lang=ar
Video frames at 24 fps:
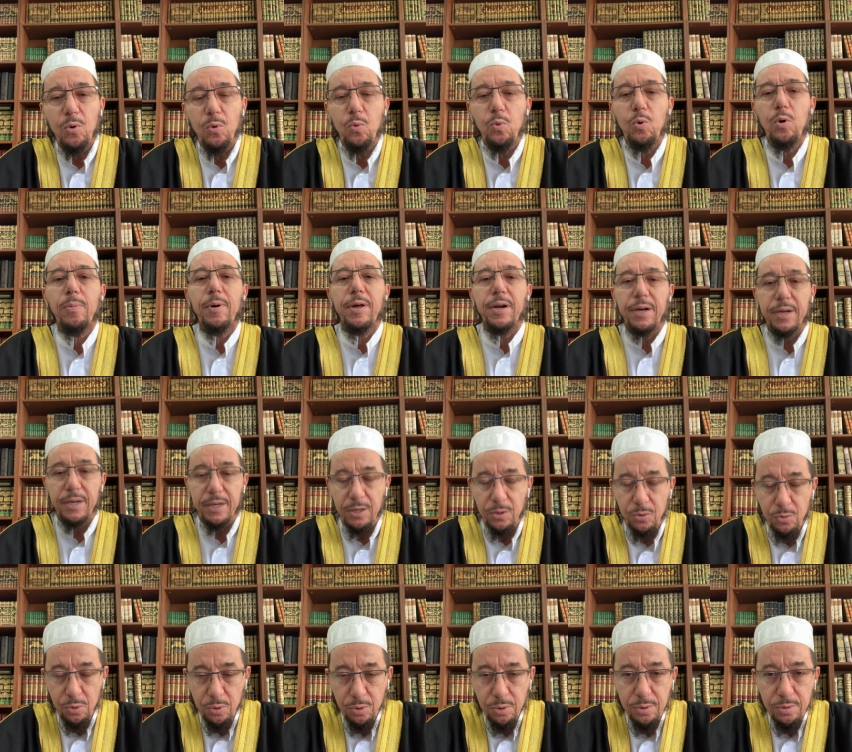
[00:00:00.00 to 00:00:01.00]

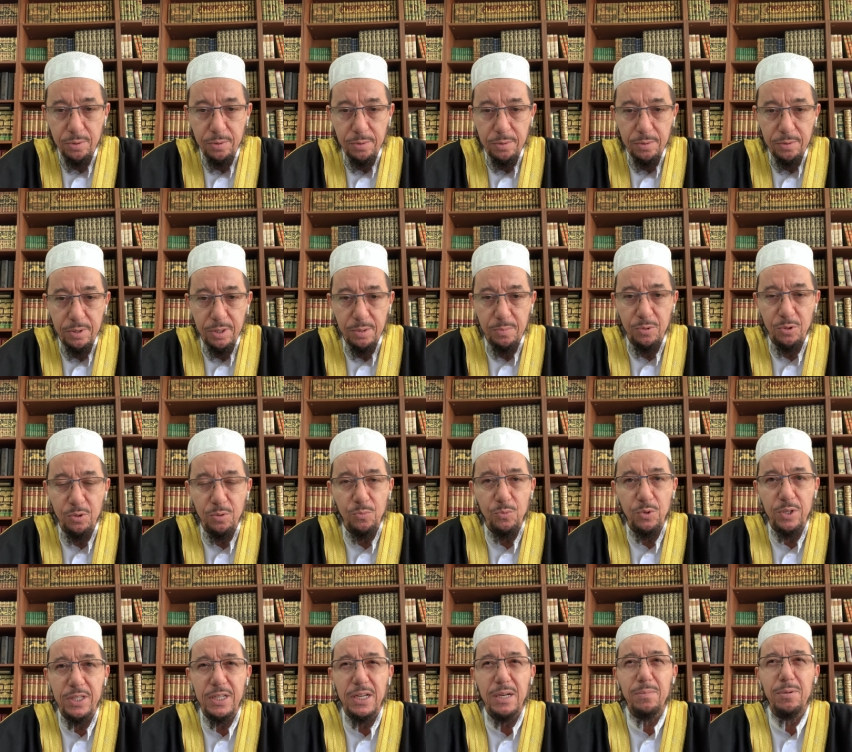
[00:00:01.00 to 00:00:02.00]
وبركاته طبتم
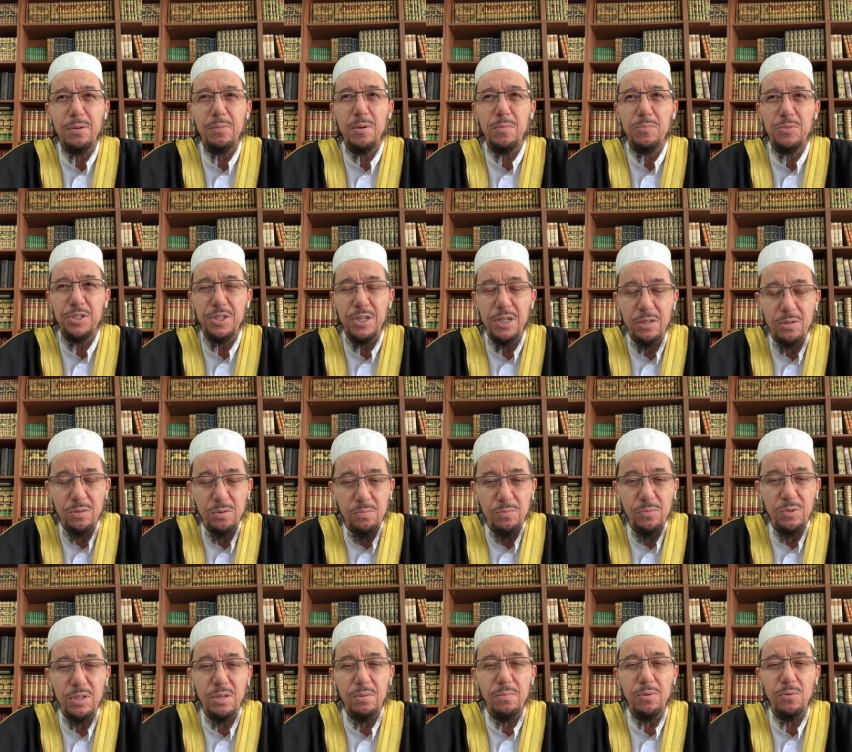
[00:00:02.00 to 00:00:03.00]
وطاب ممشاكم
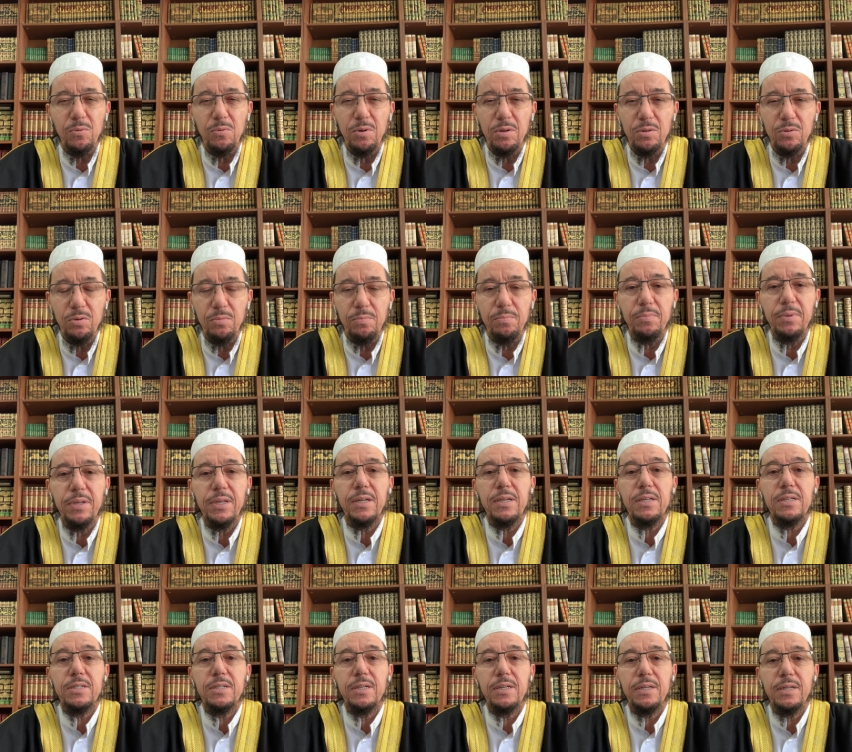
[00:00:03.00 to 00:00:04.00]
وتبوأتم من
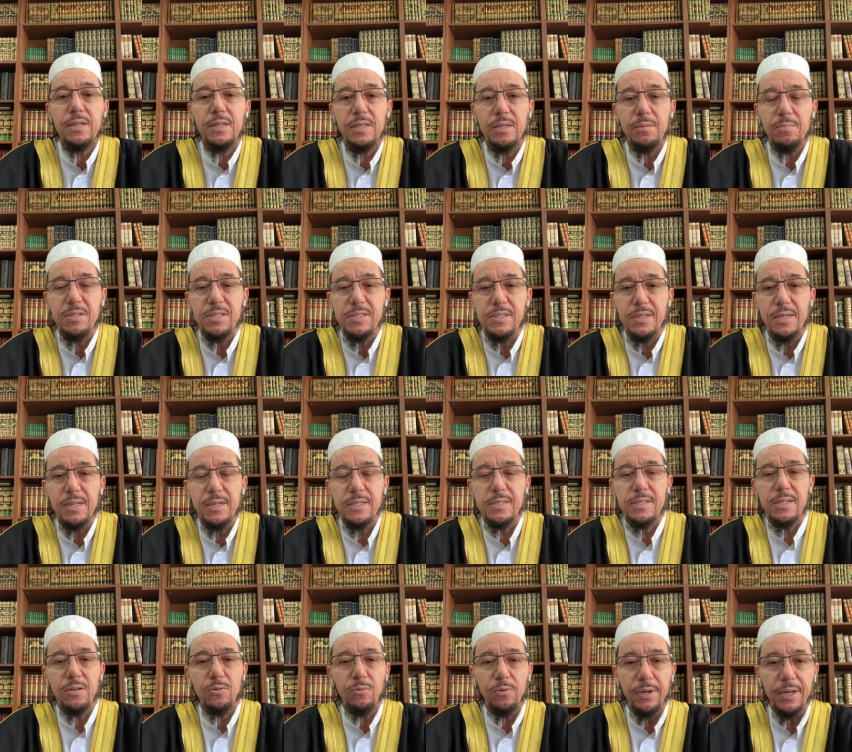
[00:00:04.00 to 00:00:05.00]
الجنة منزلا
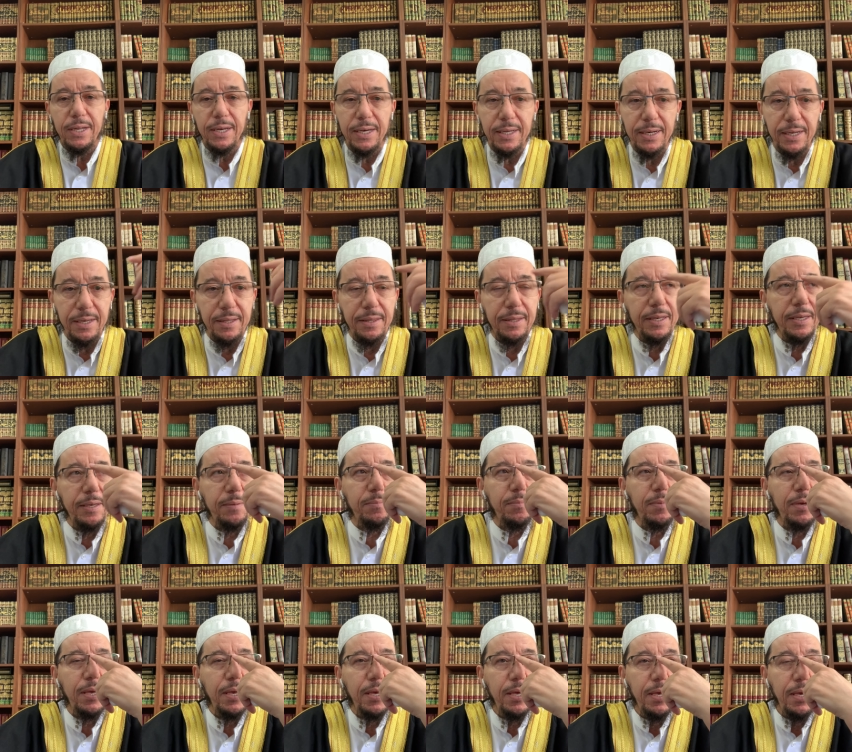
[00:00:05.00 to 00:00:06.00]
أسأل الله العظيم
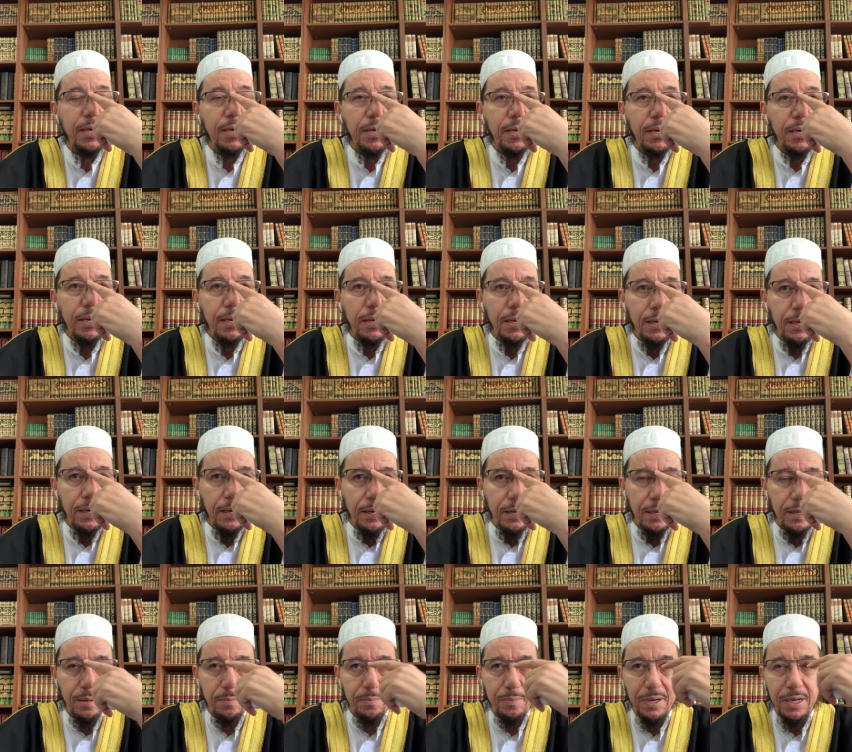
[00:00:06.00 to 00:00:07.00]

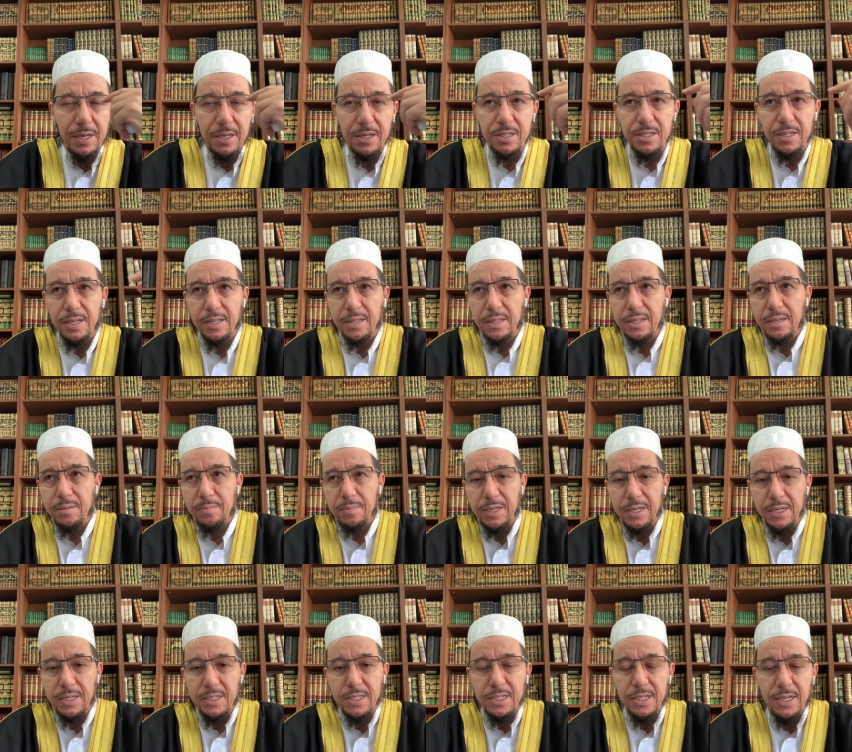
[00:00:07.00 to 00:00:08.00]
رب العرش العظيم أن
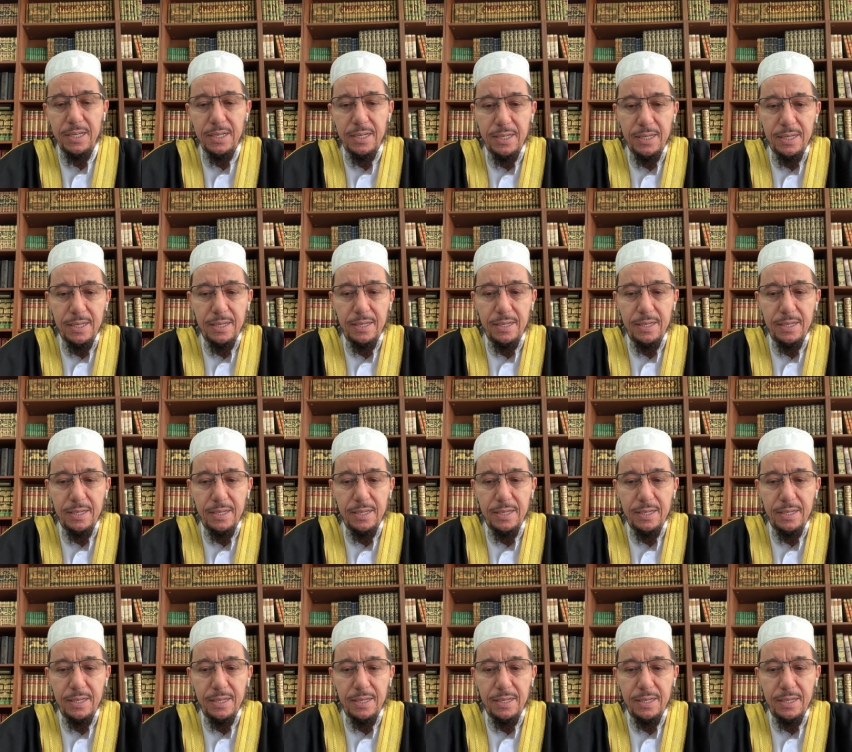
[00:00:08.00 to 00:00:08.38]
يجعل